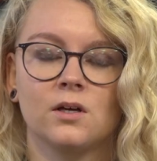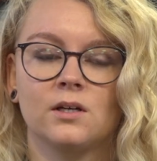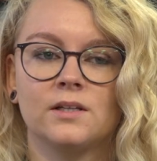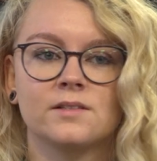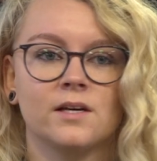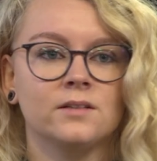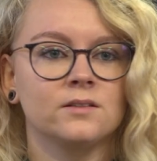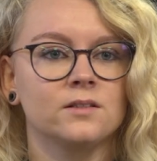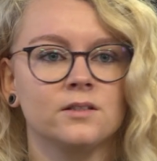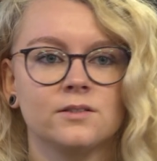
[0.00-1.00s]

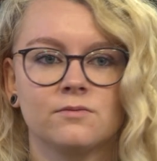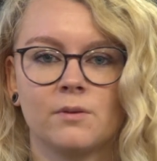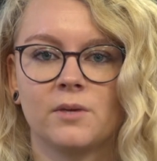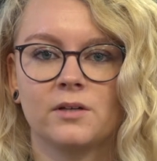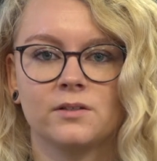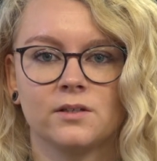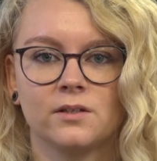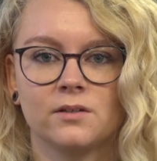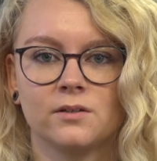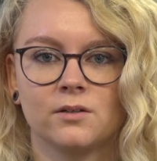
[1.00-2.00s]
Letztendlich, wenn man
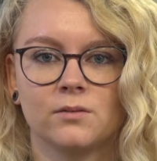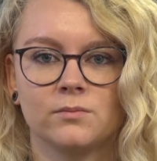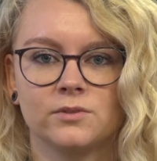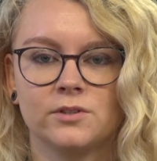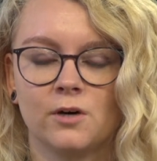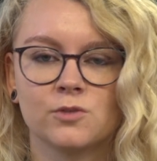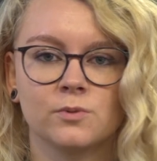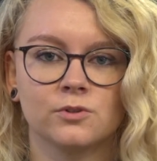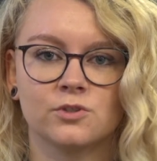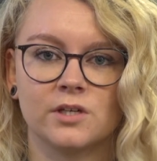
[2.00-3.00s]
den, ähm, die
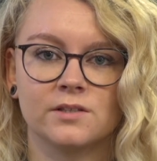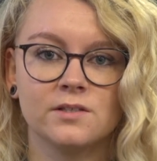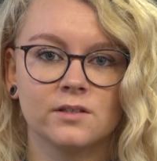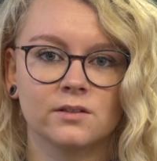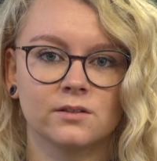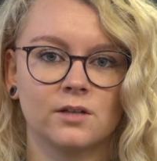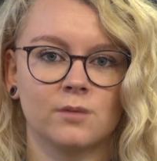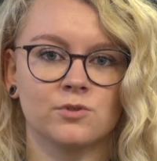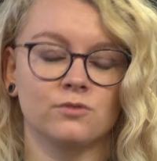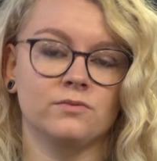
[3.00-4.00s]
Ausbildung zur Erzieherin
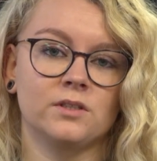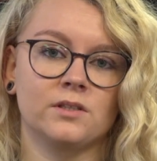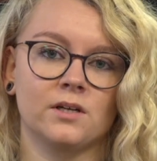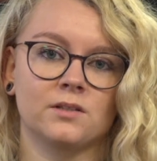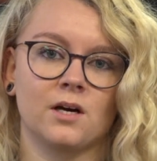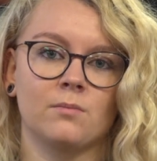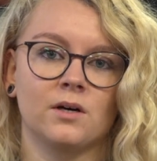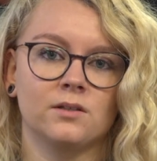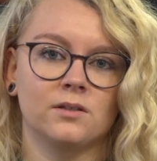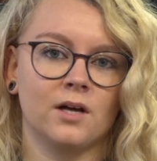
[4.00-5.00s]
absolviert hat, kann
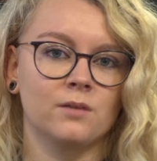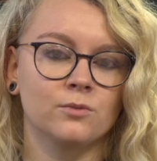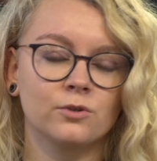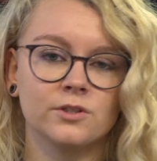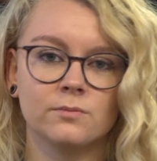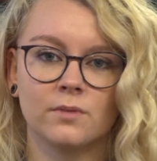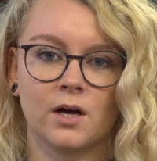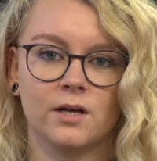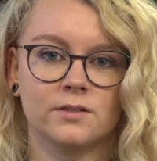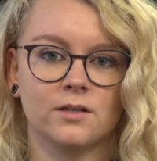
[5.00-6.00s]
man in allen möglichen
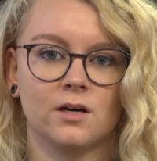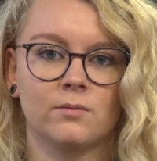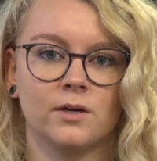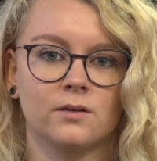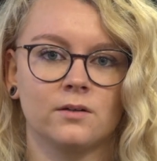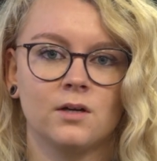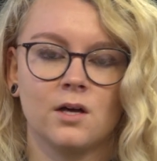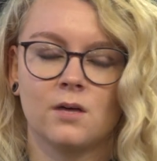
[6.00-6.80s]
Bereichen arbeiten.